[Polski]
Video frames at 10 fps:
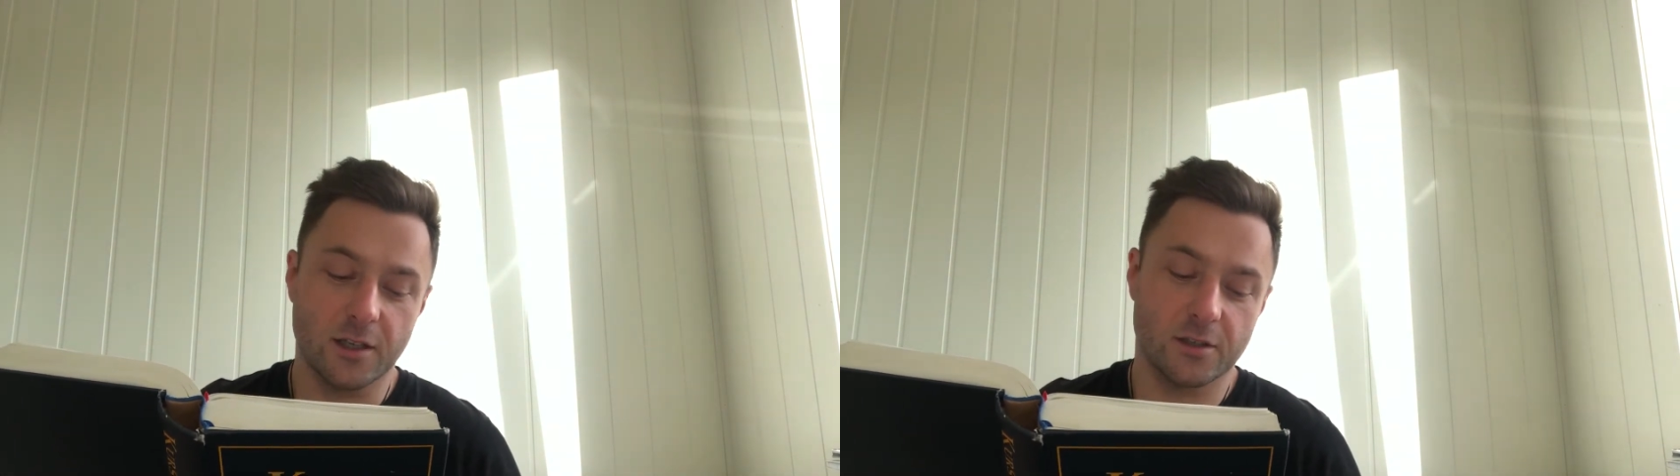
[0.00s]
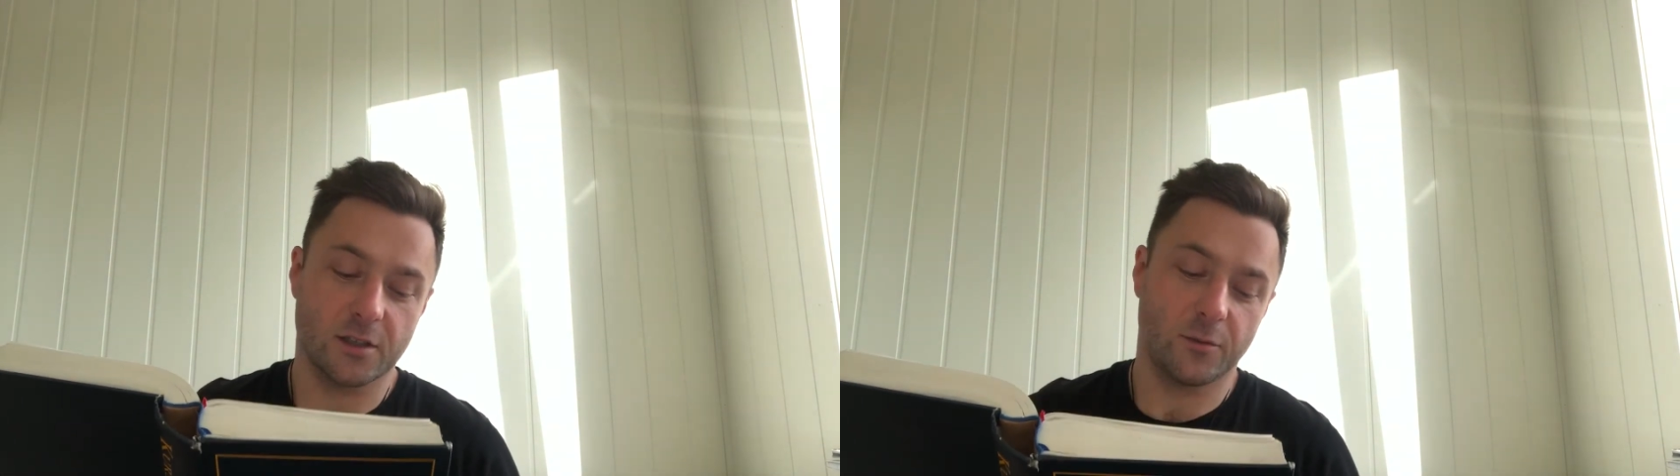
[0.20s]

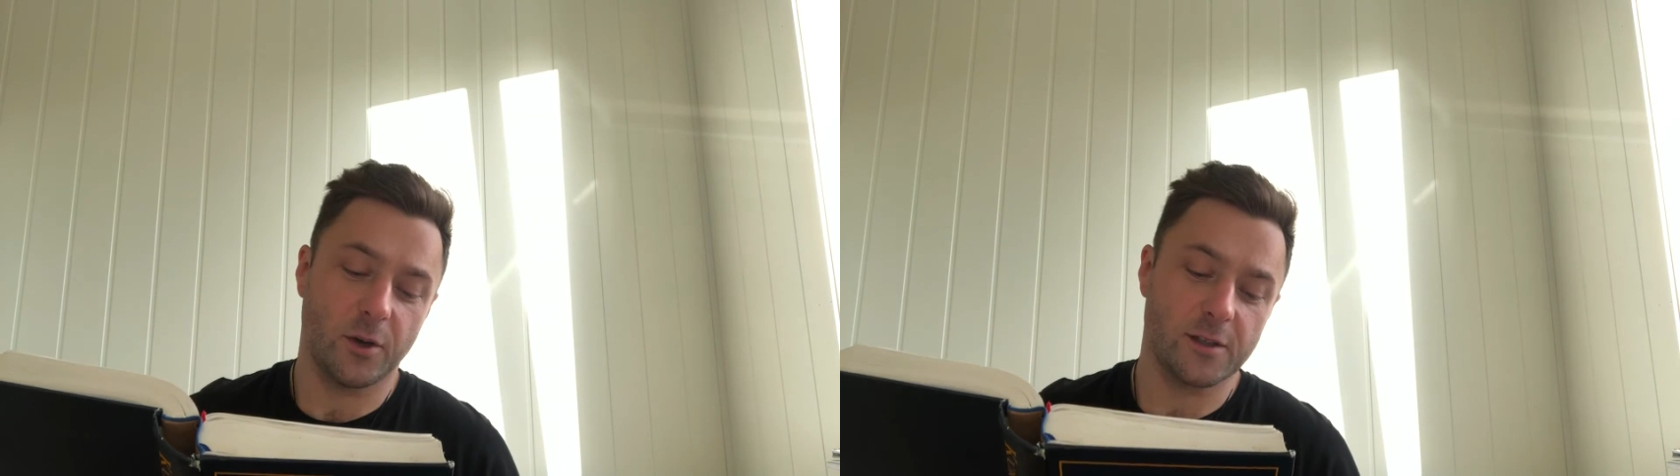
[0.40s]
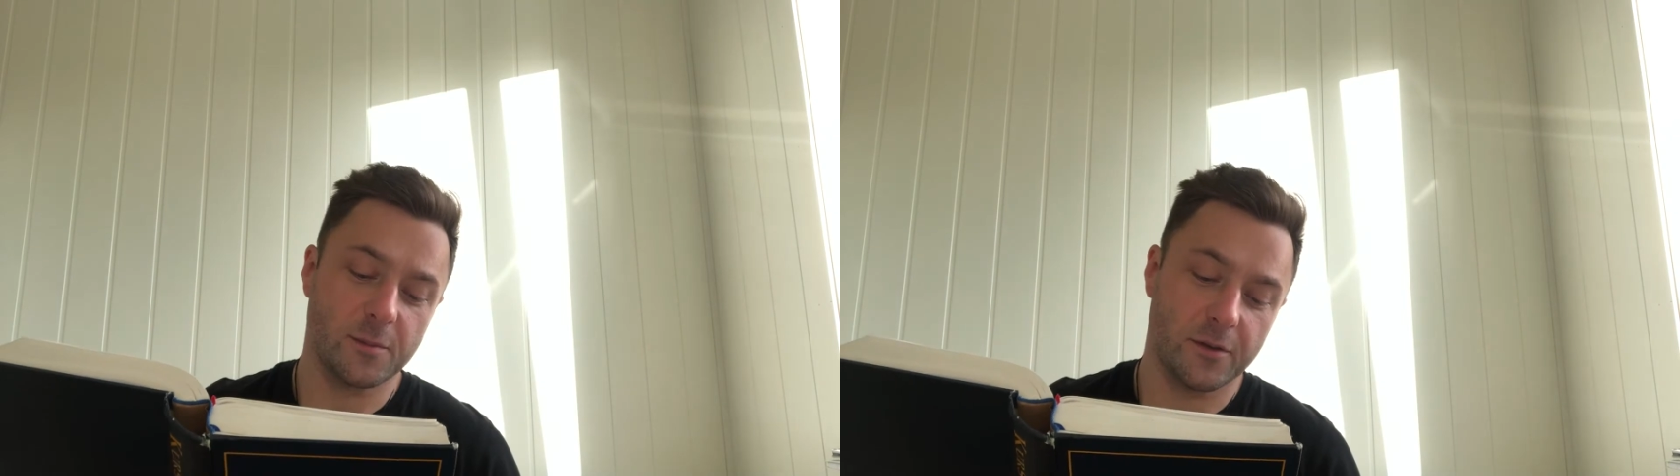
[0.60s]
że
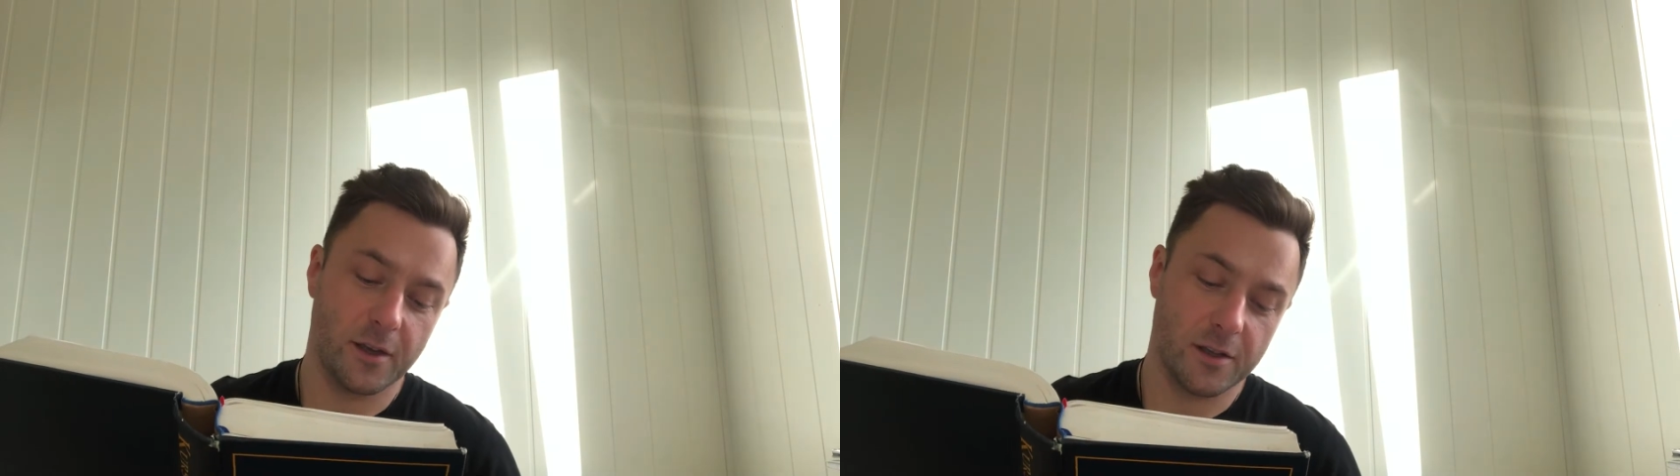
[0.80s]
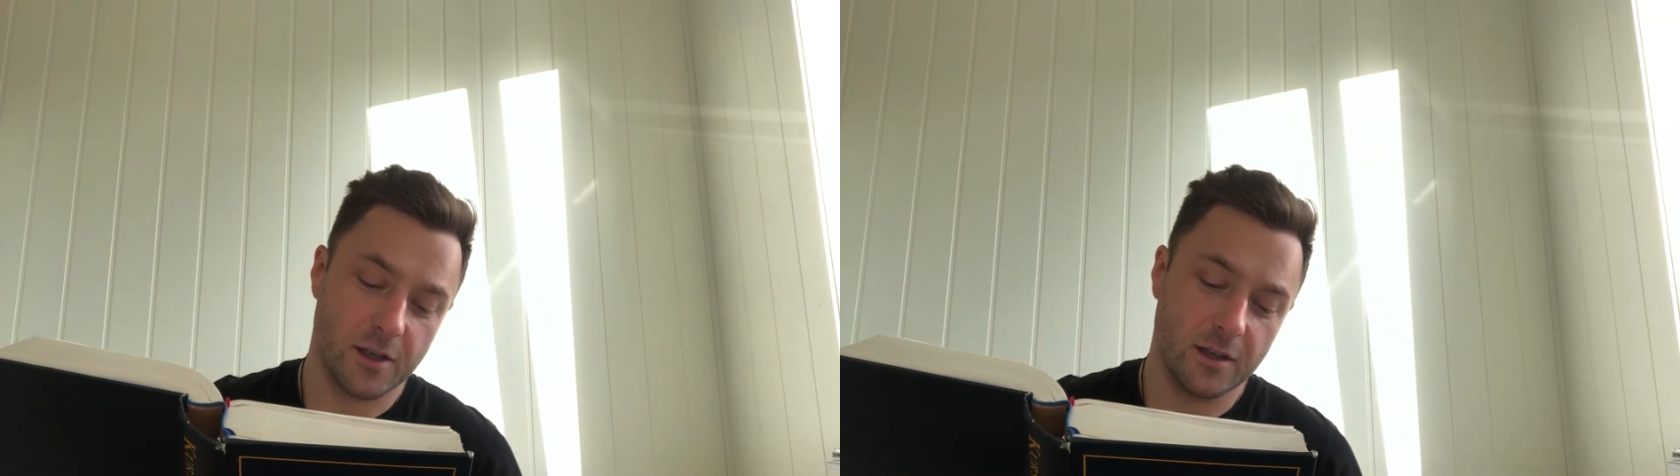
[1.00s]
Twoje
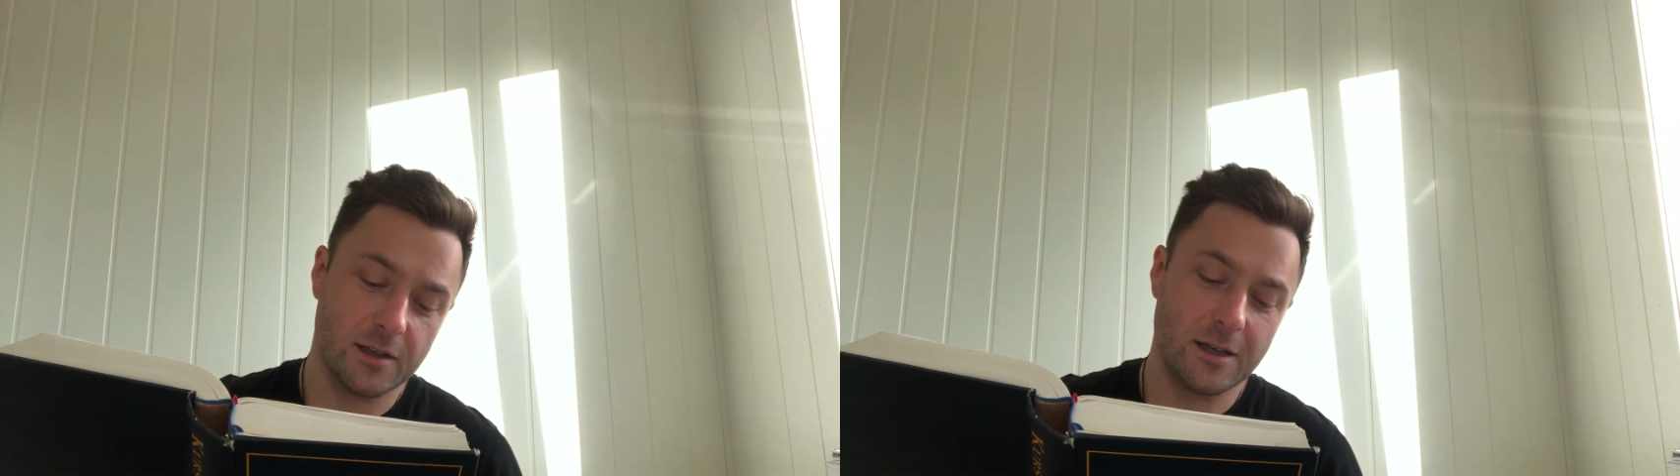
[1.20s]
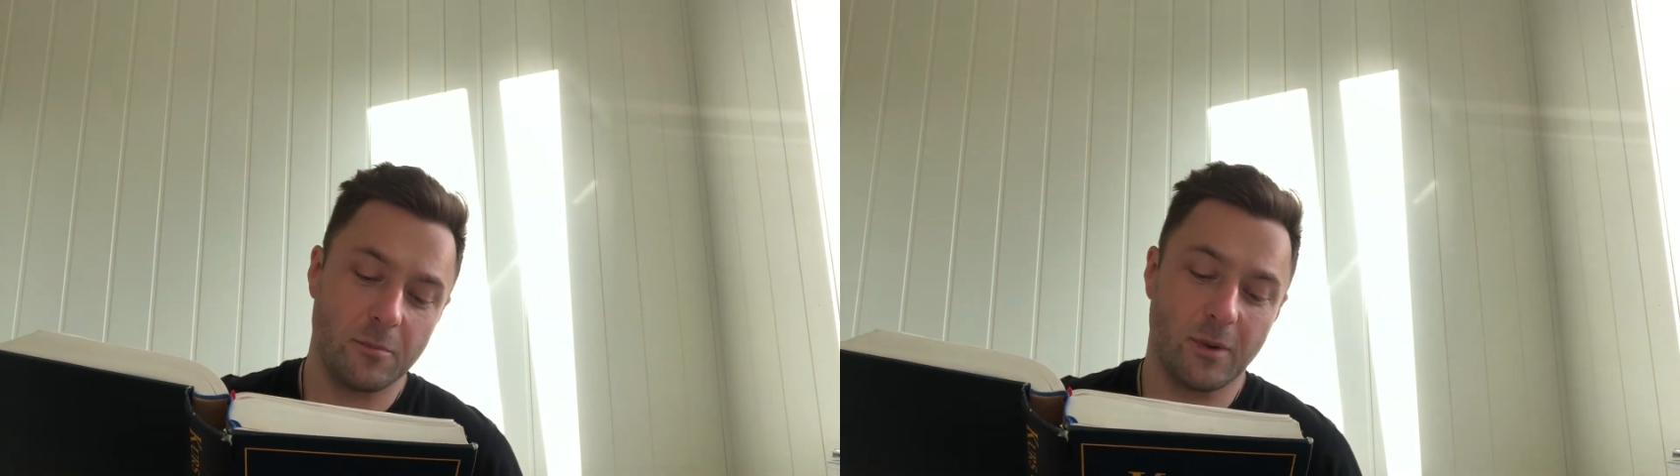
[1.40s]
zbawienie
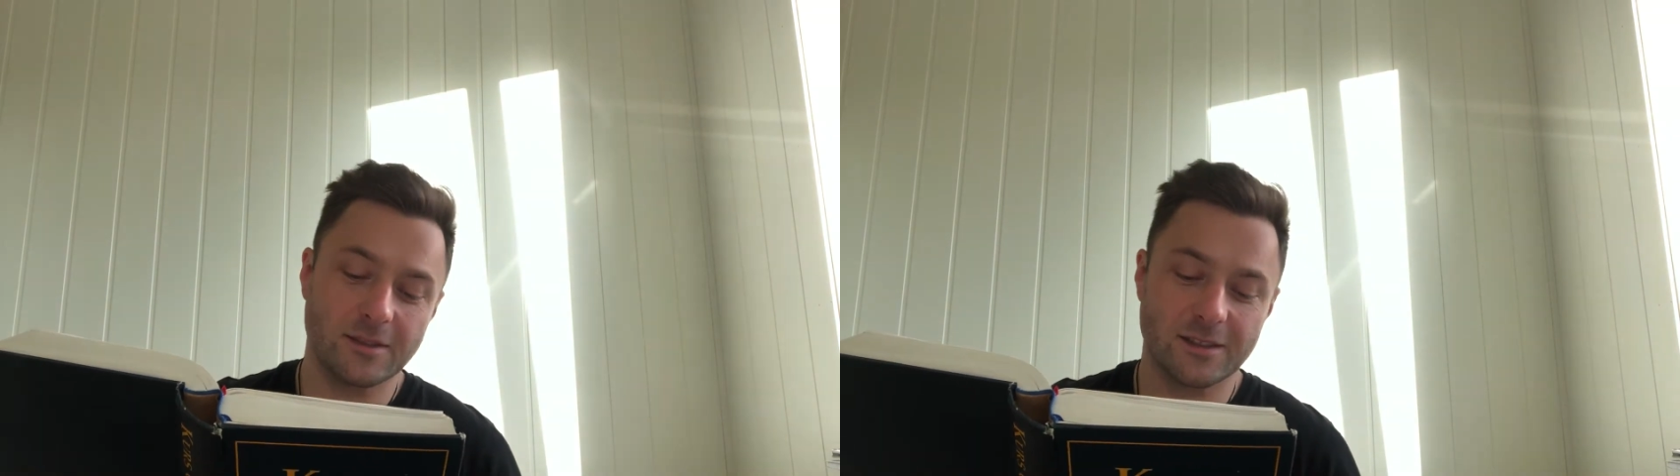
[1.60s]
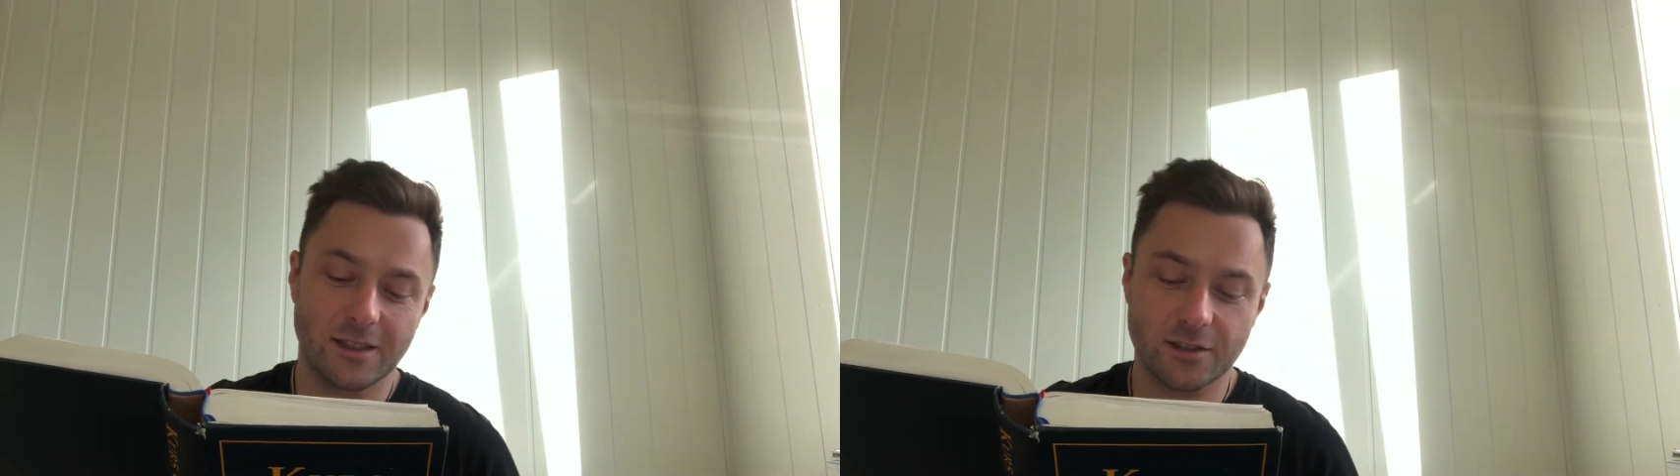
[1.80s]
ma
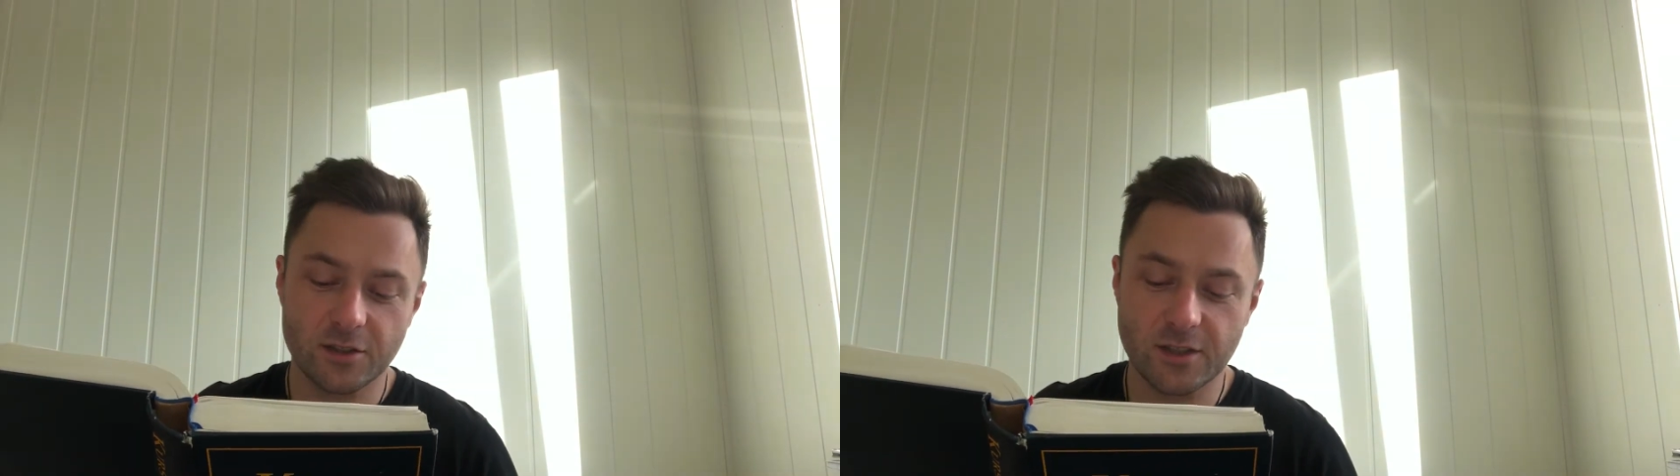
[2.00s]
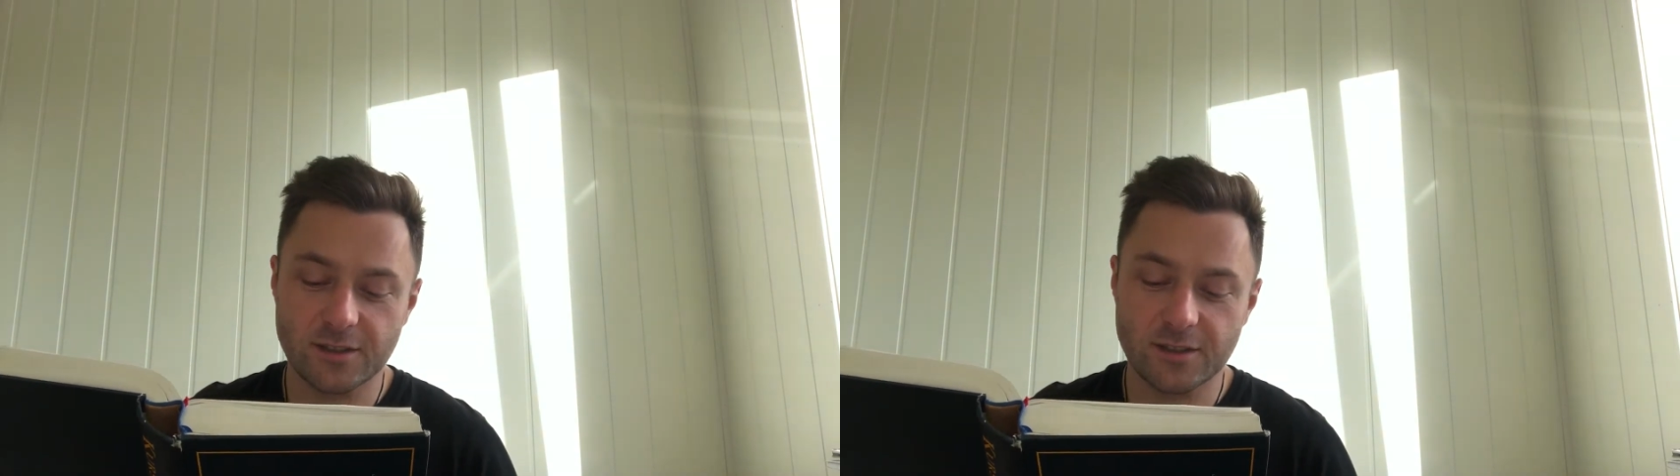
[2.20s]
zasadnicze